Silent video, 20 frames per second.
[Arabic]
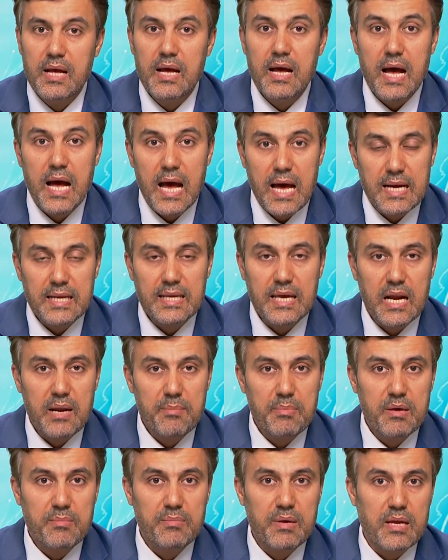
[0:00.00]
هل كان
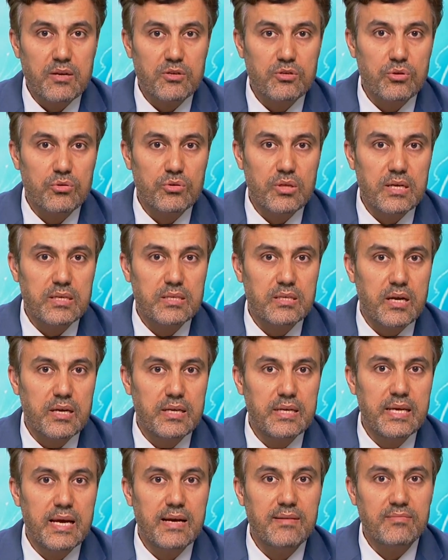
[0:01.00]
بإمكان السلطة
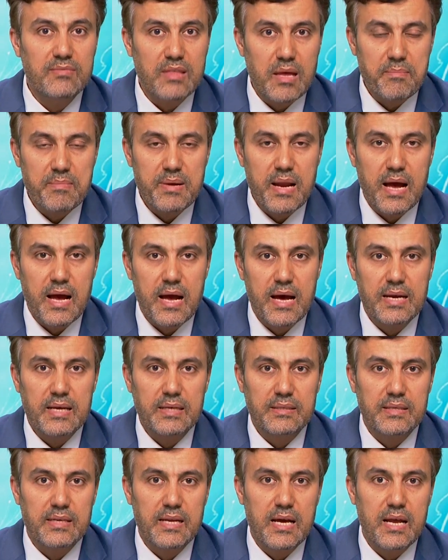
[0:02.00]
الإسرائيلية أن تمنع
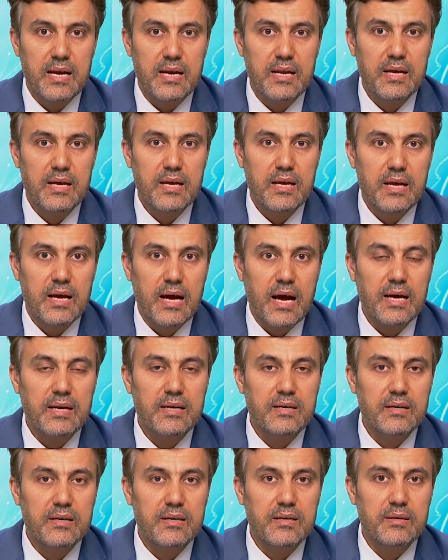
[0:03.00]
الاحتلال
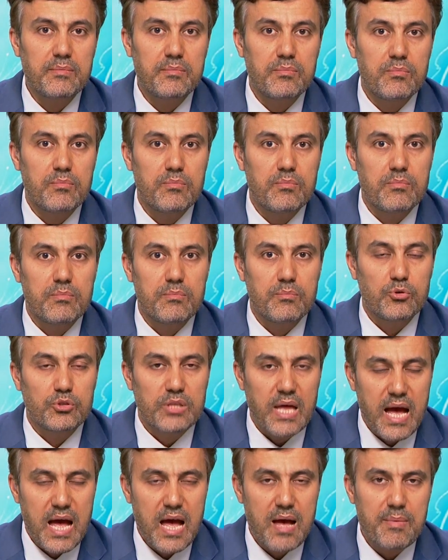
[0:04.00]
عن
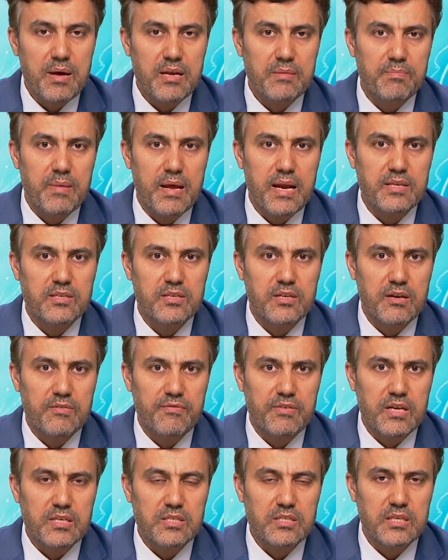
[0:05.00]
مداهمة منازل
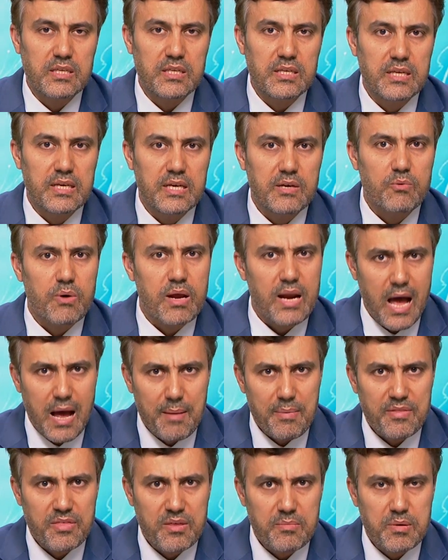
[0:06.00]
الفلسطينيين
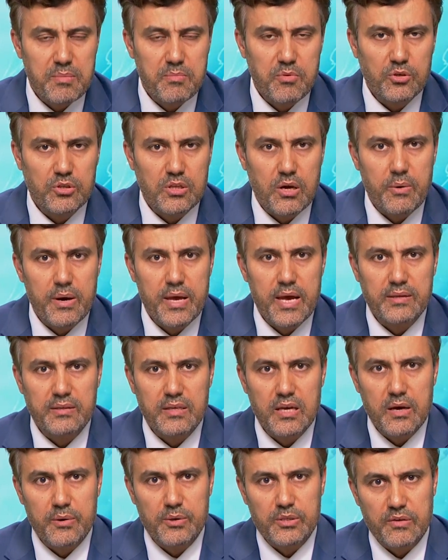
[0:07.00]
والعبث
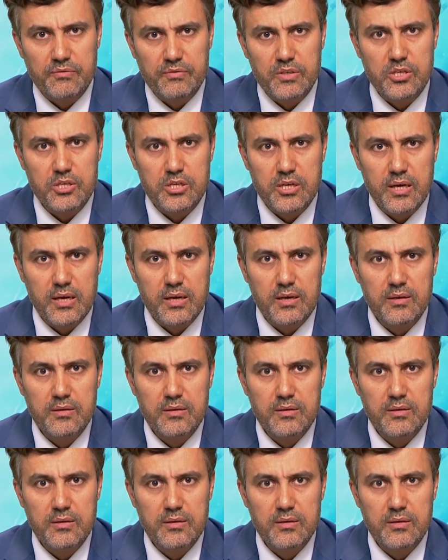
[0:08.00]
بمحتوياتها وتفتيشها؟